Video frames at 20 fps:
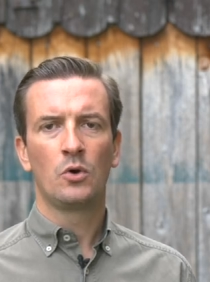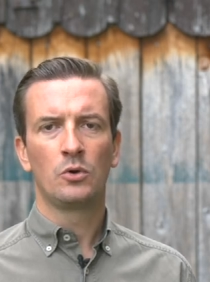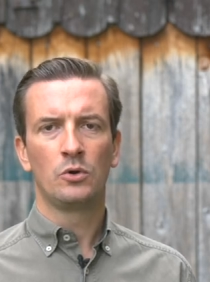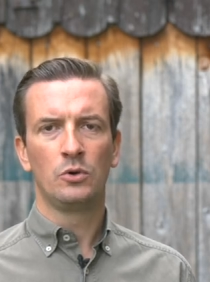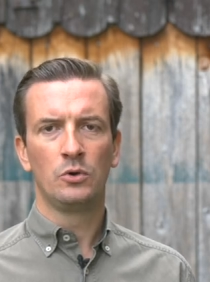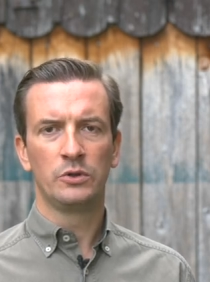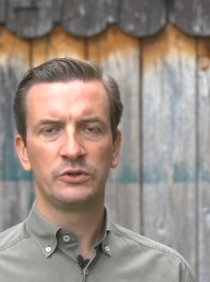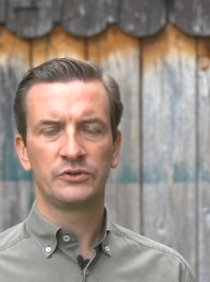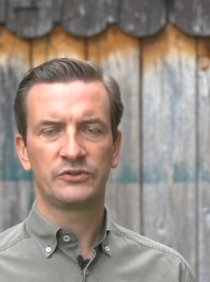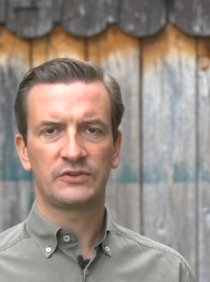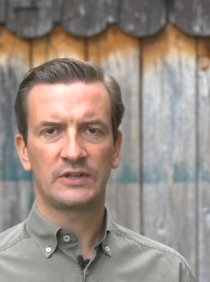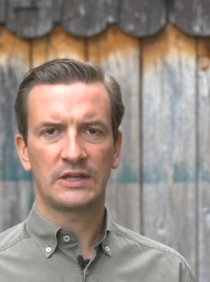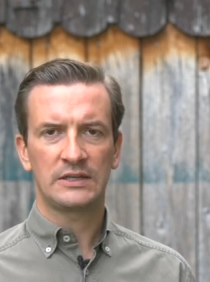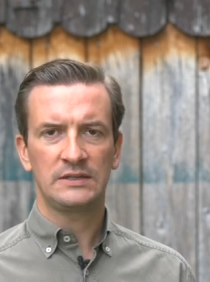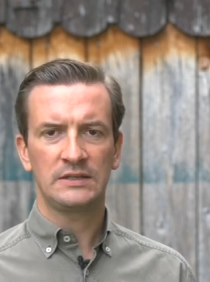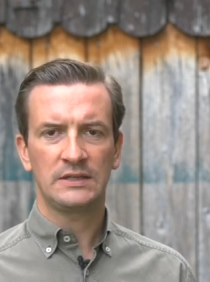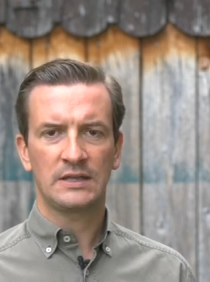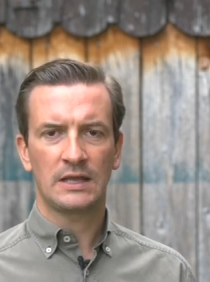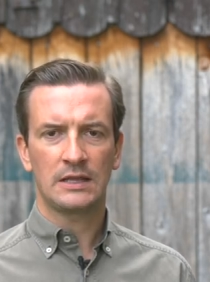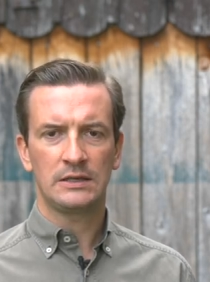löst
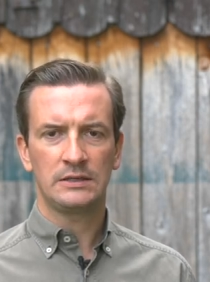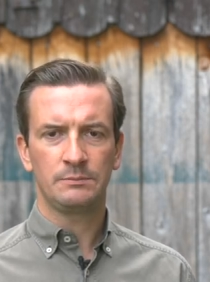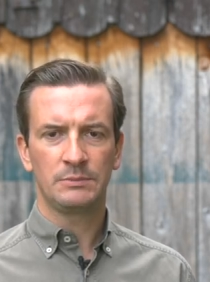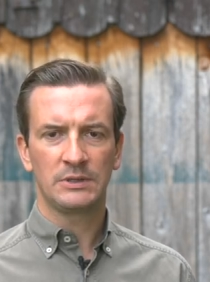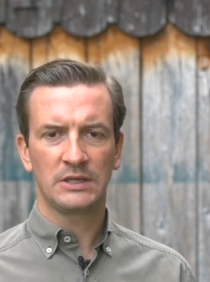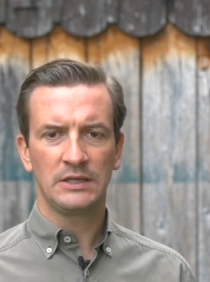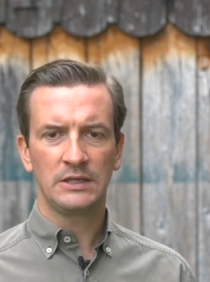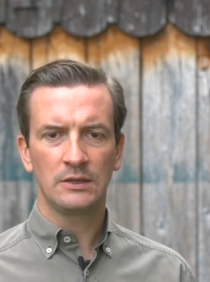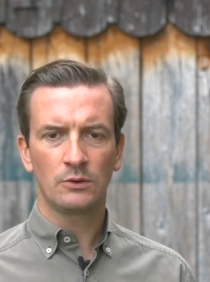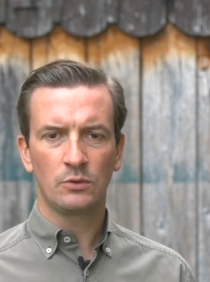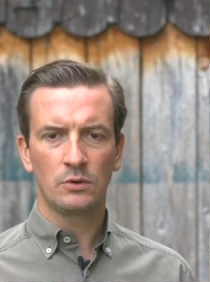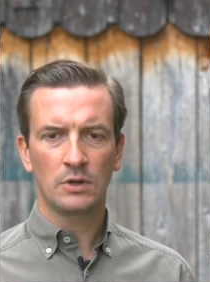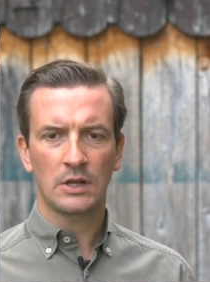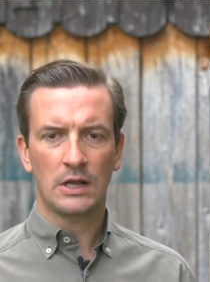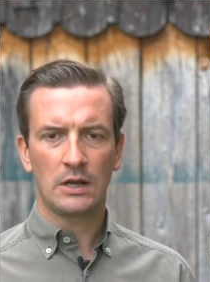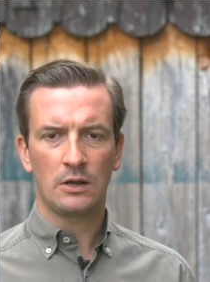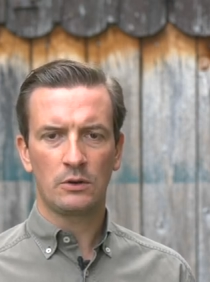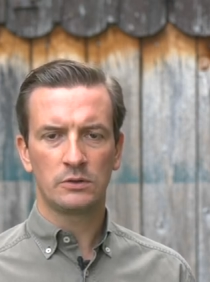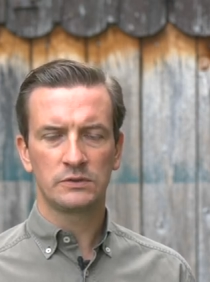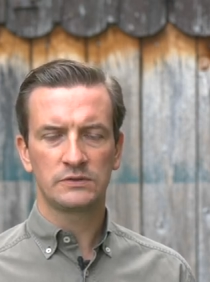dann die Kalibrierung
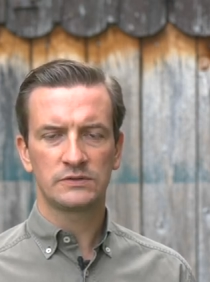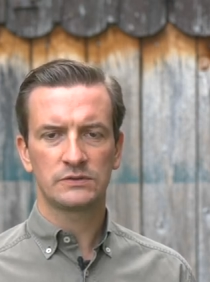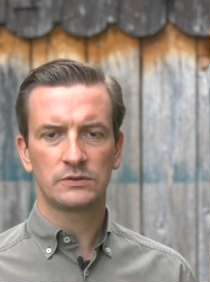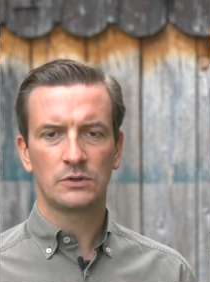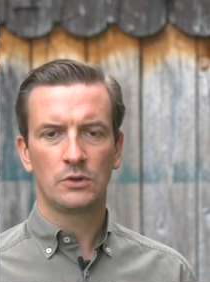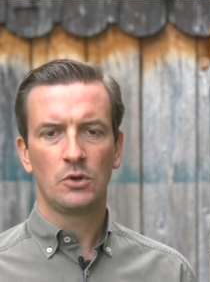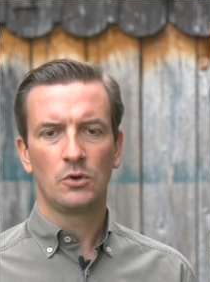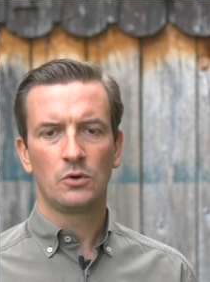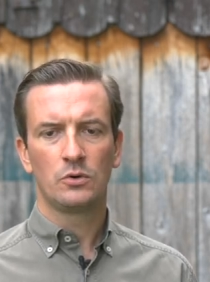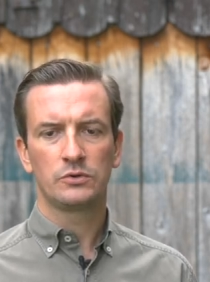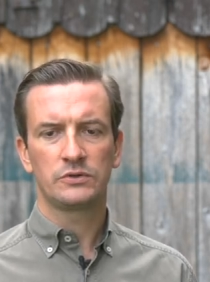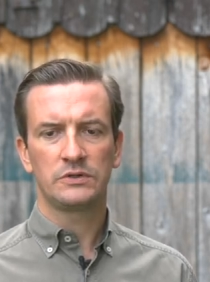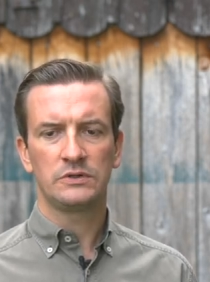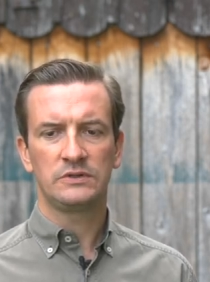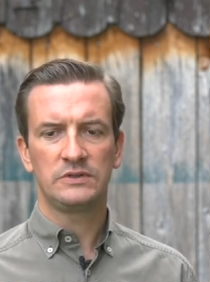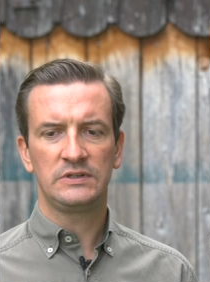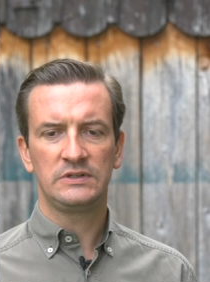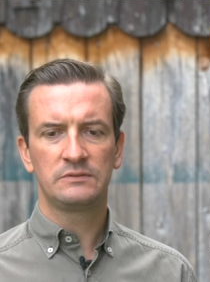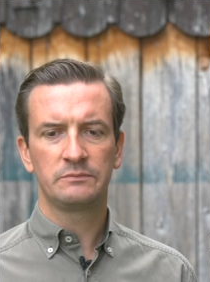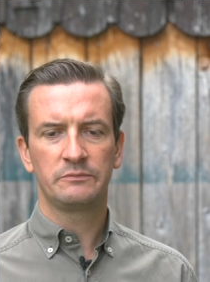aus und
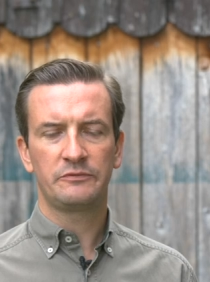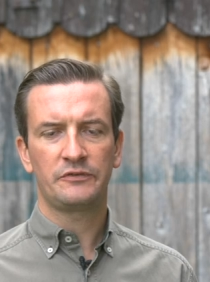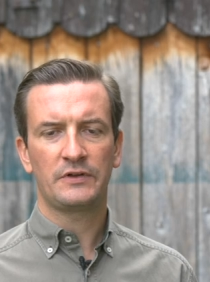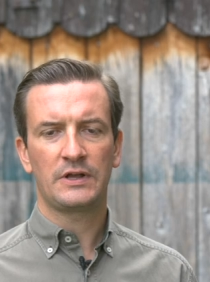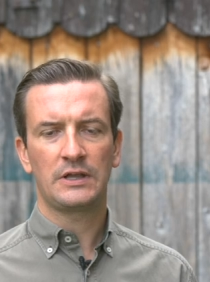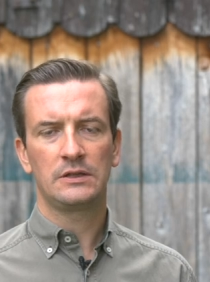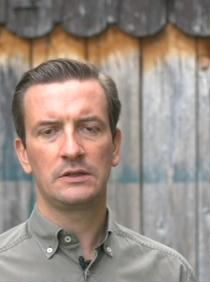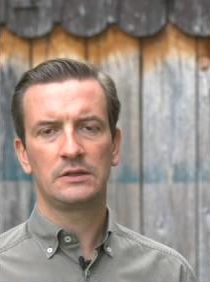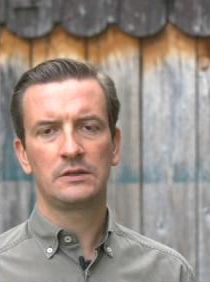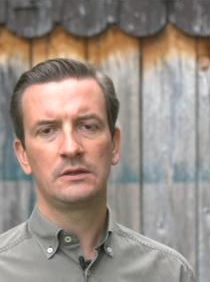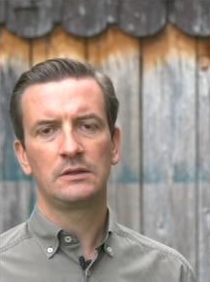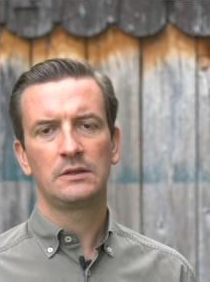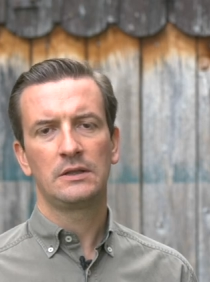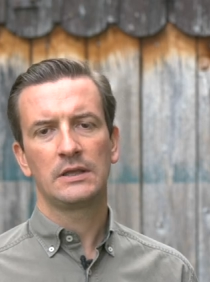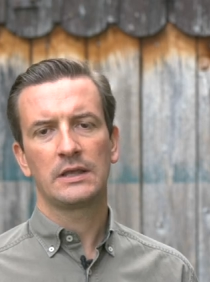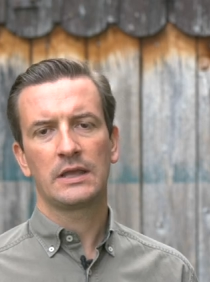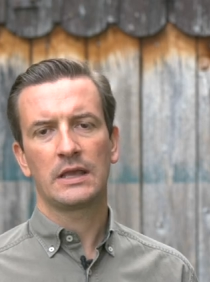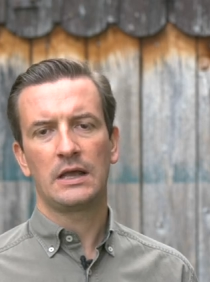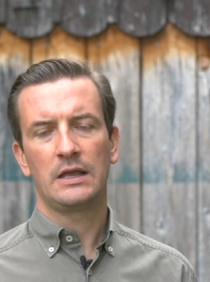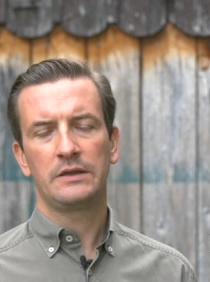in diesem Falle
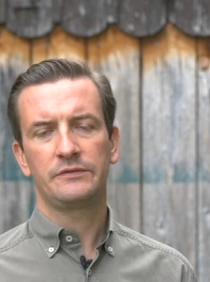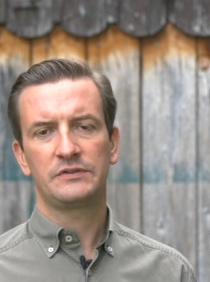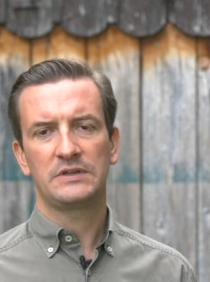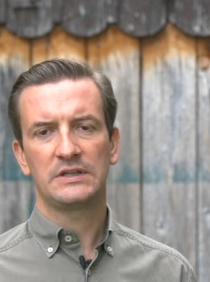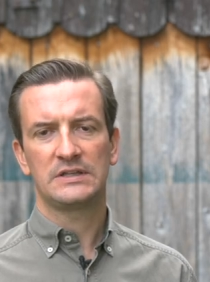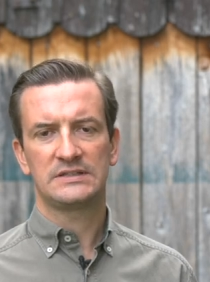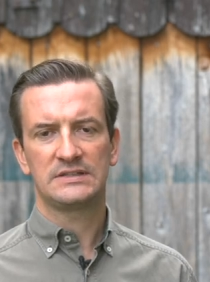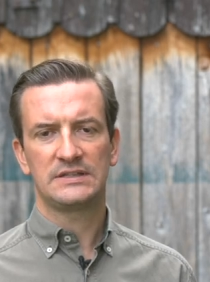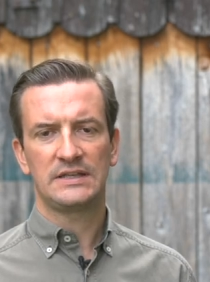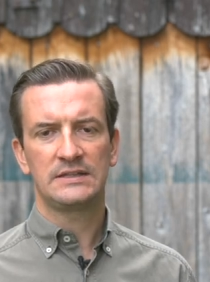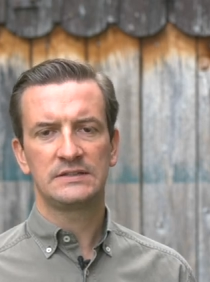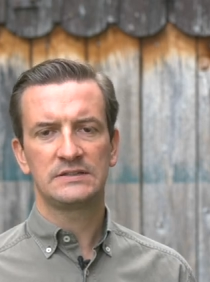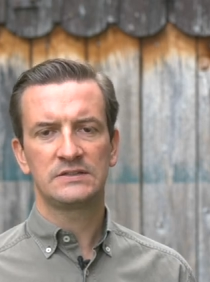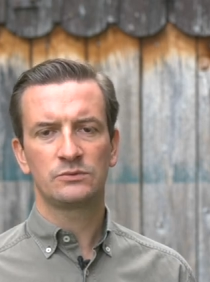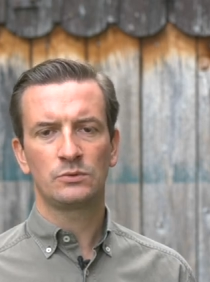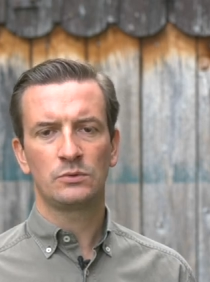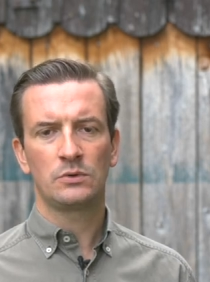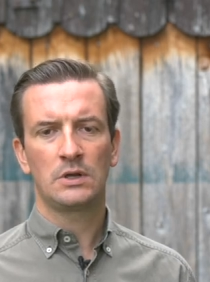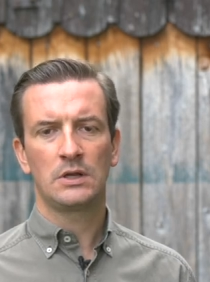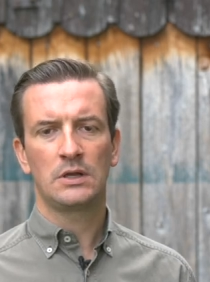greift der
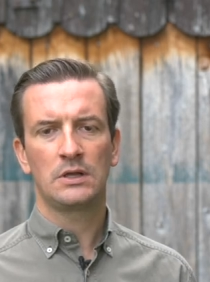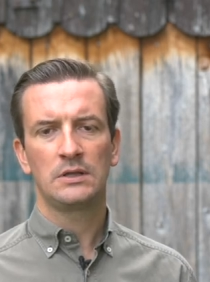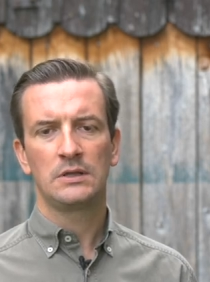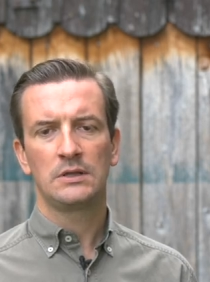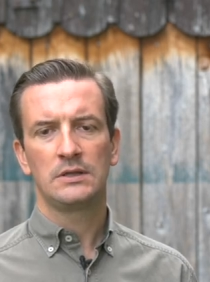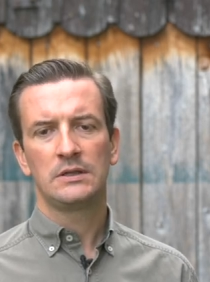Sensor